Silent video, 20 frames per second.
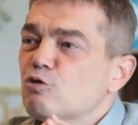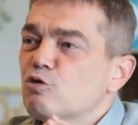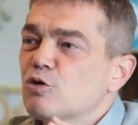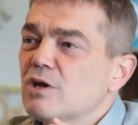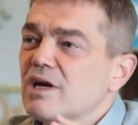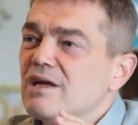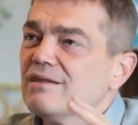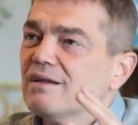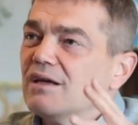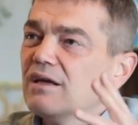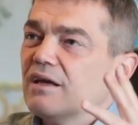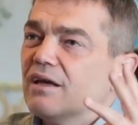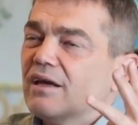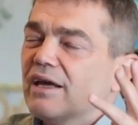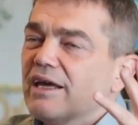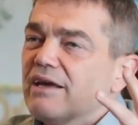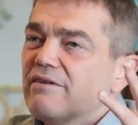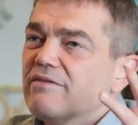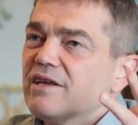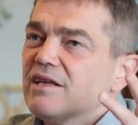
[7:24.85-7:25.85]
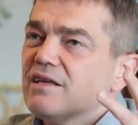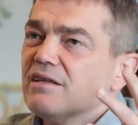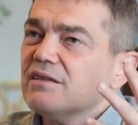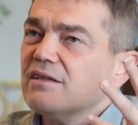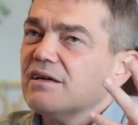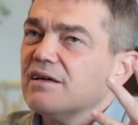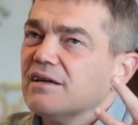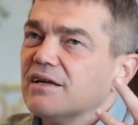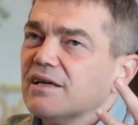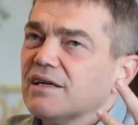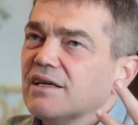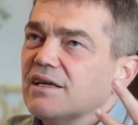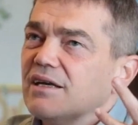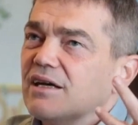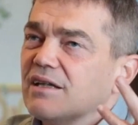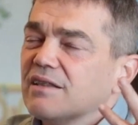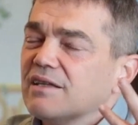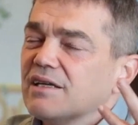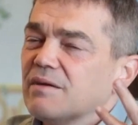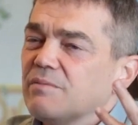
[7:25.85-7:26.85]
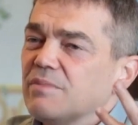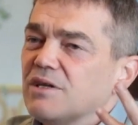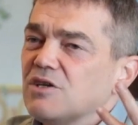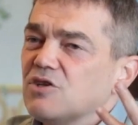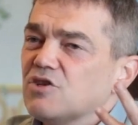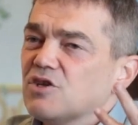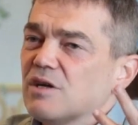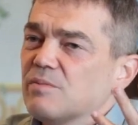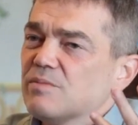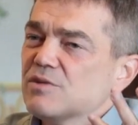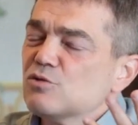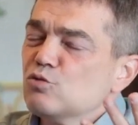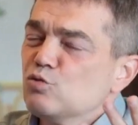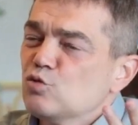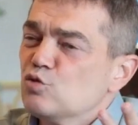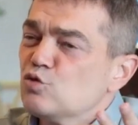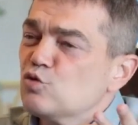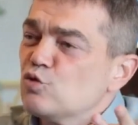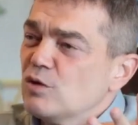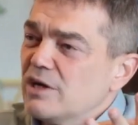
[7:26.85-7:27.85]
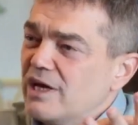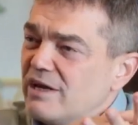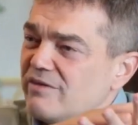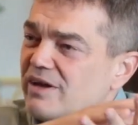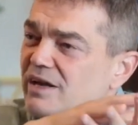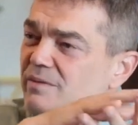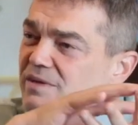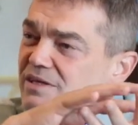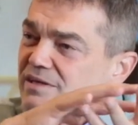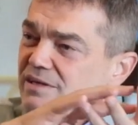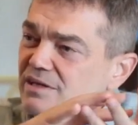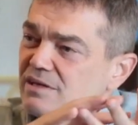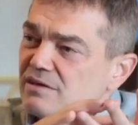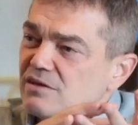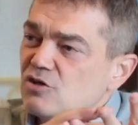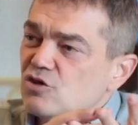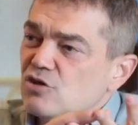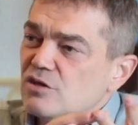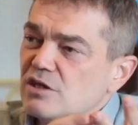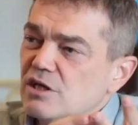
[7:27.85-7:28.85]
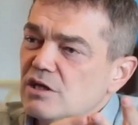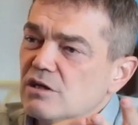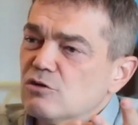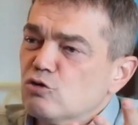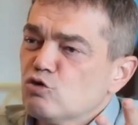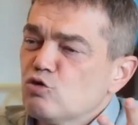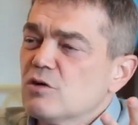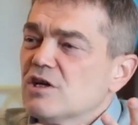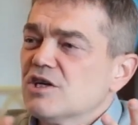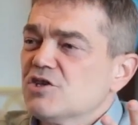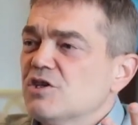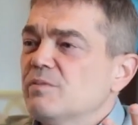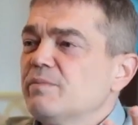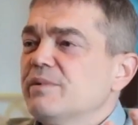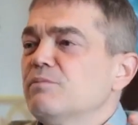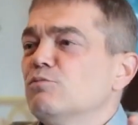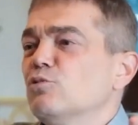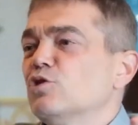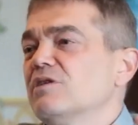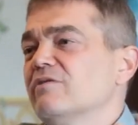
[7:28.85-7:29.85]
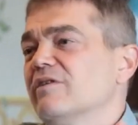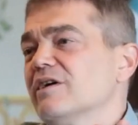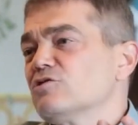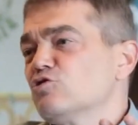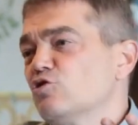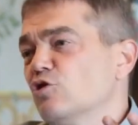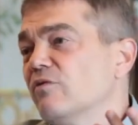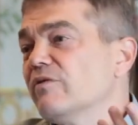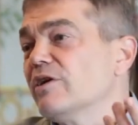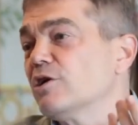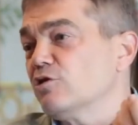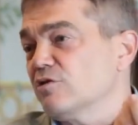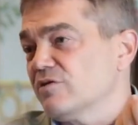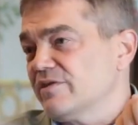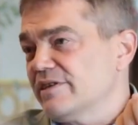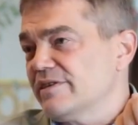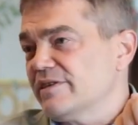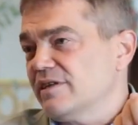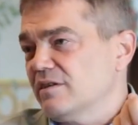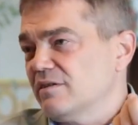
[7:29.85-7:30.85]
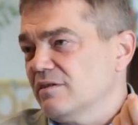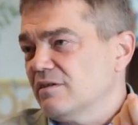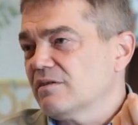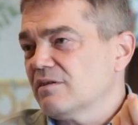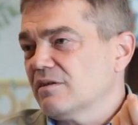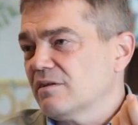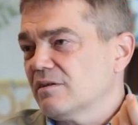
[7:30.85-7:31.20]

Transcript: Kur'an evreni daha iyi anlayabileceğimiz unsurlar vermesinin dışında çok açık bir motivasyon veriyor sizin